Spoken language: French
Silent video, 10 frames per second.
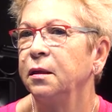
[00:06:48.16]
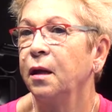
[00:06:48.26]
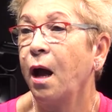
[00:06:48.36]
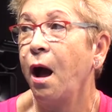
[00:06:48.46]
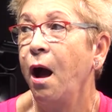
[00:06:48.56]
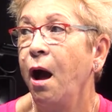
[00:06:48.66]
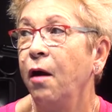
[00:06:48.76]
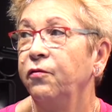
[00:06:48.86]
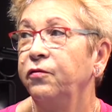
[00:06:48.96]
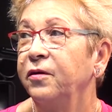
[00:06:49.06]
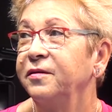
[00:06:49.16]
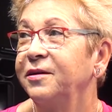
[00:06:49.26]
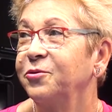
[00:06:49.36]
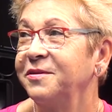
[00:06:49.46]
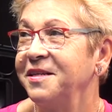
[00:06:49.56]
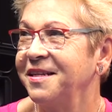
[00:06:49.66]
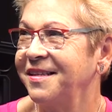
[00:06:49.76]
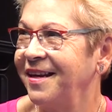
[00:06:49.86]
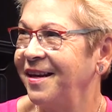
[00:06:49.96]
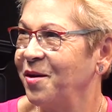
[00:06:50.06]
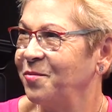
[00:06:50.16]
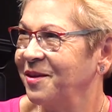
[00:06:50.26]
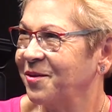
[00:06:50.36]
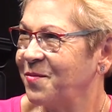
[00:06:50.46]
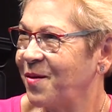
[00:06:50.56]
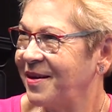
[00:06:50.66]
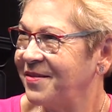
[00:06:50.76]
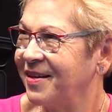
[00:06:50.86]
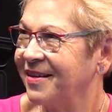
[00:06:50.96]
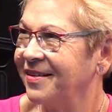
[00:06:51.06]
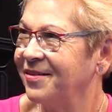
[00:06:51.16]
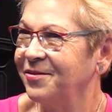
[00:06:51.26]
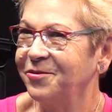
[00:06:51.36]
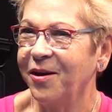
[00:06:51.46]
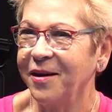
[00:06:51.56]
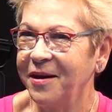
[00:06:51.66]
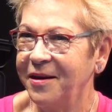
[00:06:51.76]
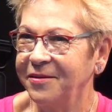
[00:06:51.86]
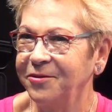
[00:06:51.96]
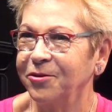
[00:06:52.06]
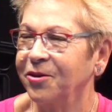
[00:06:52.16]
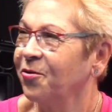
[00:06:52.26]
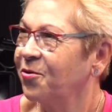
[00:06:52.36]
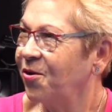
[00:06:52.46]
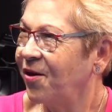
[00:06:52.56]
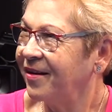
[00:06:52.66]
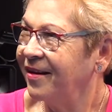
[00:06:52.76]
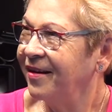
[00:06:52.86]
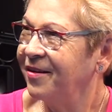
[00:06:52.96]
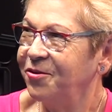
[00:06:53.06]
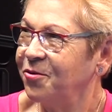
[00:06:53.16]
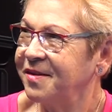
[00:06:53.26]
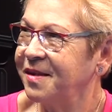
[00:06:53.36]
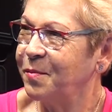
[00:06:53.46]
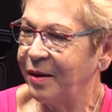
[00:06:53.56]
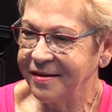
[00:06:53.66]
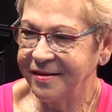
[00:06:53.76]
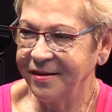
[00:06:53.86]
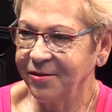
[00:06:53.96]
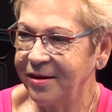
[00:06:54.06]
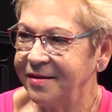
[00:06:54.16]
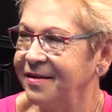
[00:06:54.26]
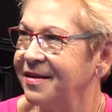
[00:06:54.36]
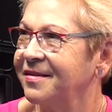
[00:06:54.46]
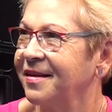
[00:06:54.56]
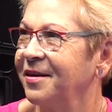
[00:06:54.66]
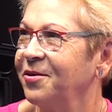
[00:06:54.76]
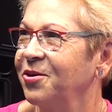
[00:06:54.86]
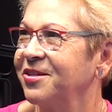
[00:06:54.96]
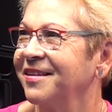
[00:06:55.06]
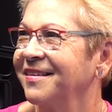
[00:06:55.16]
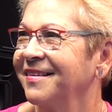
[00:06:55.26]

Oh, vous vous rendez compte si j'étais allée en métropole avec euh, voir un autre oncologue Non, c'était pas le sein droit, c'était le sein gauche.